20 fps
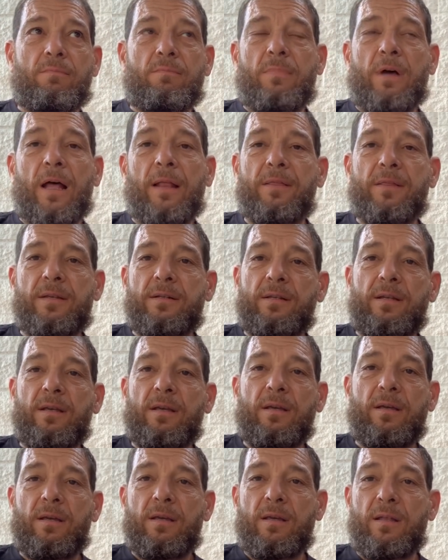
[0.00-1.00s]
antes
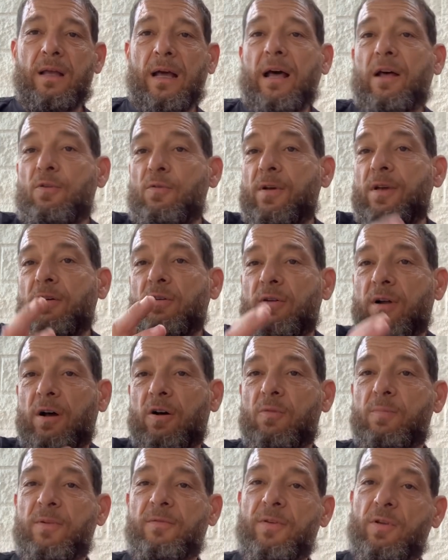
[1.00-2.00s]
de dejarlo ahí
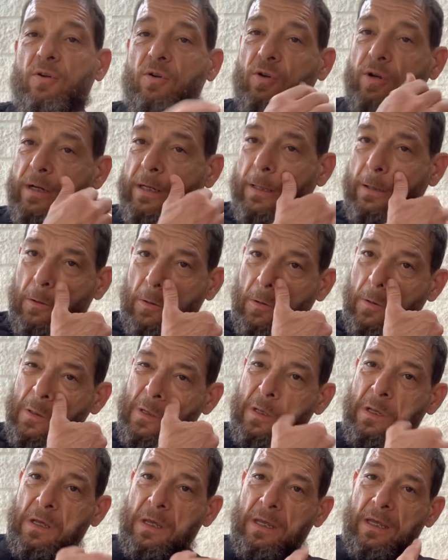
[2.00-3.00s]
colgado, prefiero corregirlo
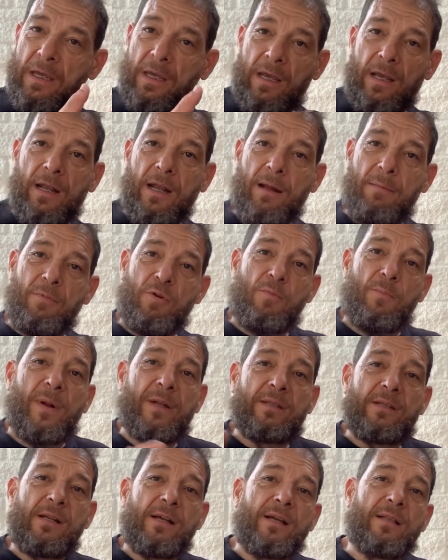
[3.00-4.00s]
y que la mayor
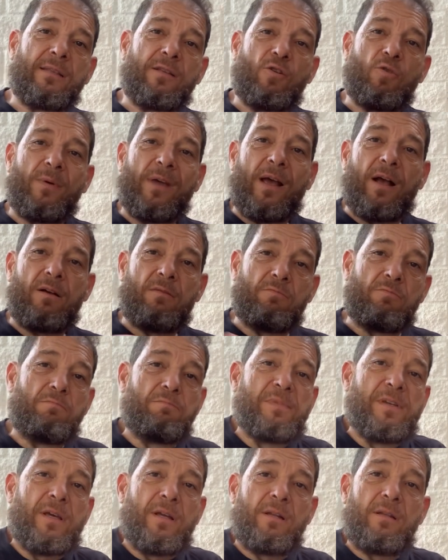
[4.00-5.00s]
parte de la gente lo vea
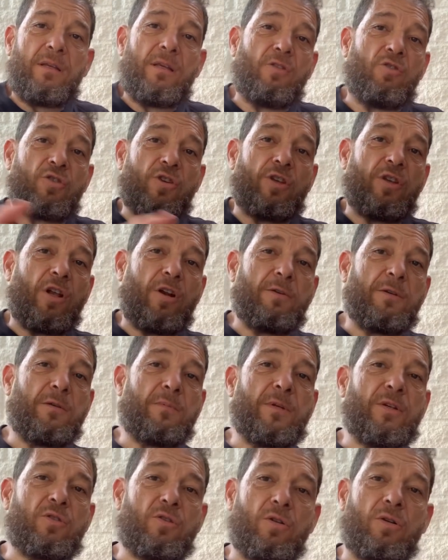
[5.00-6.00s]
bien y los que ya lo habéis
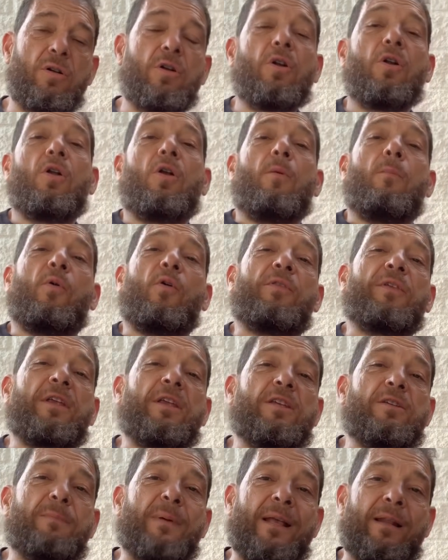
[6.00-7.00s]
visto
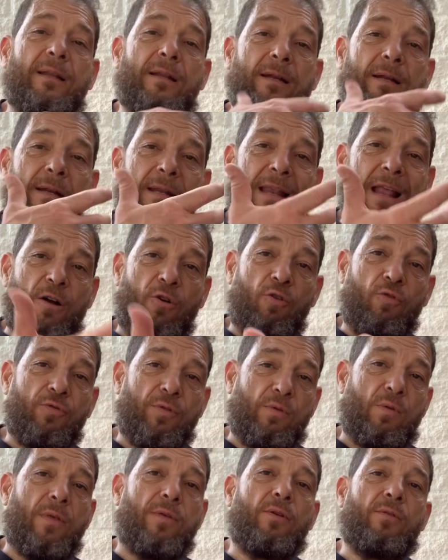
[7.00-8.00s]
podréis ver la
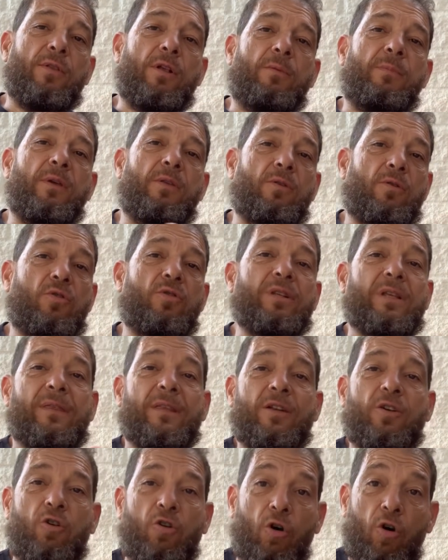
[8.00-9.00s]
continuación del vídeo, ¿no? Es
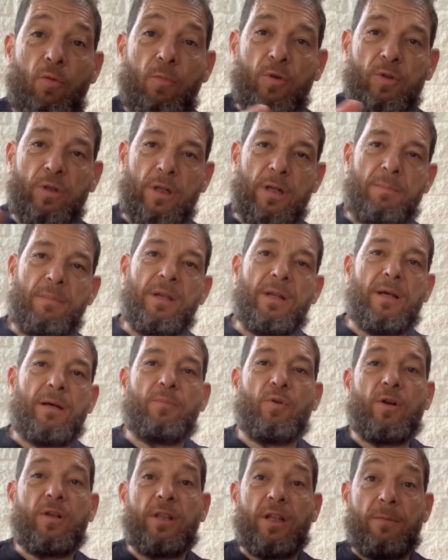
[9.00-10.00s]
decir, cómo termina,
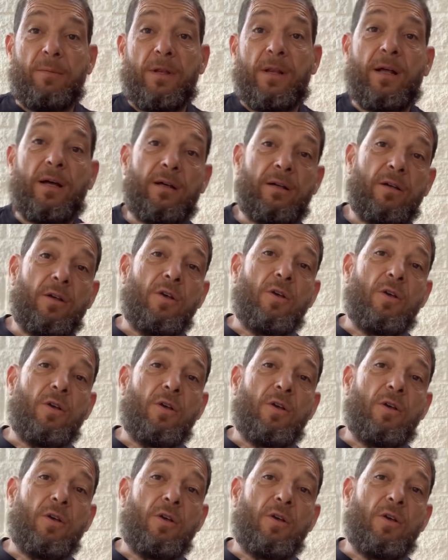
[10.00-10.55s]
porque termina